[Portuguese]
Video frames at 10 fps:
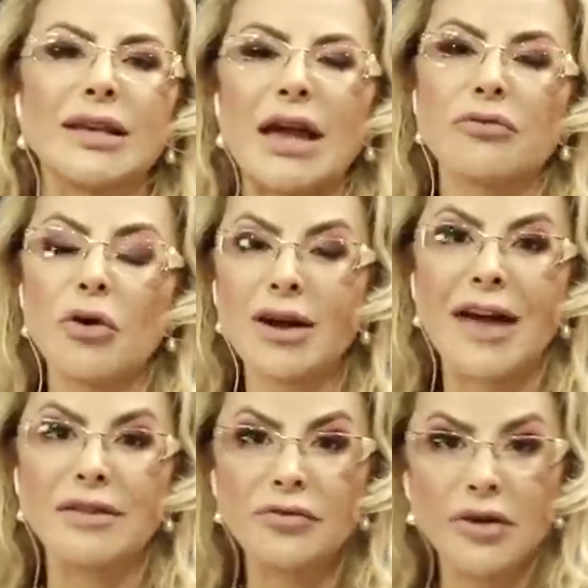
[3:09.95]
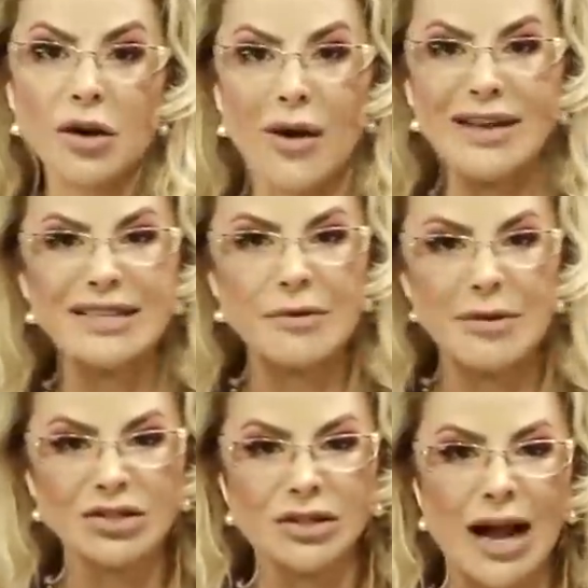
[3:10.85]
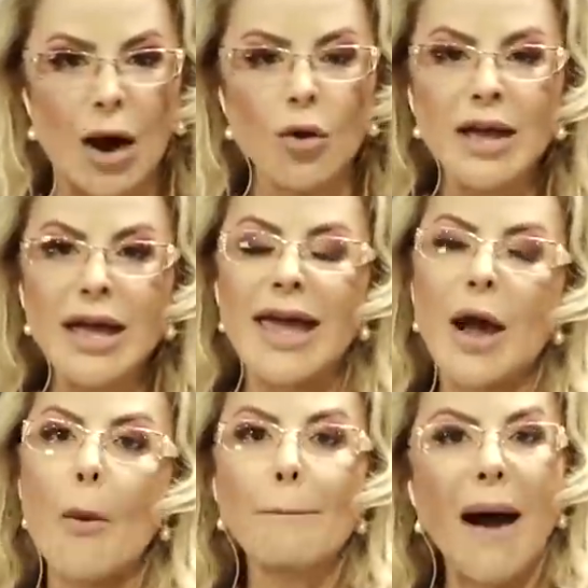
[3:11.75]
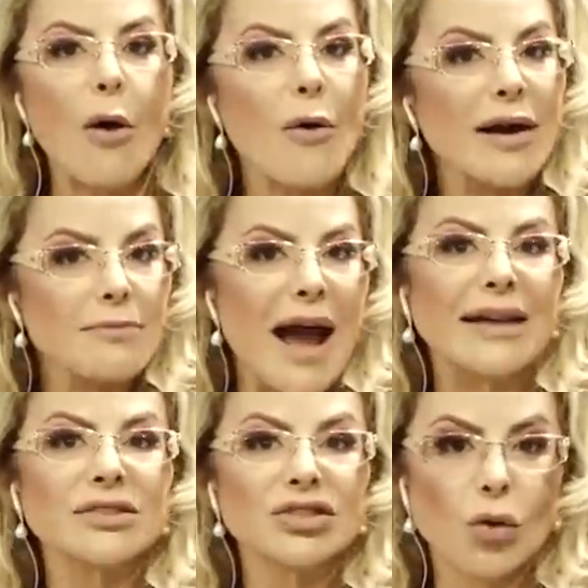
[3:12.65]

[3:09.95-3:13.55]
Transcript: que é focado em frequência vibracional é o Power Mind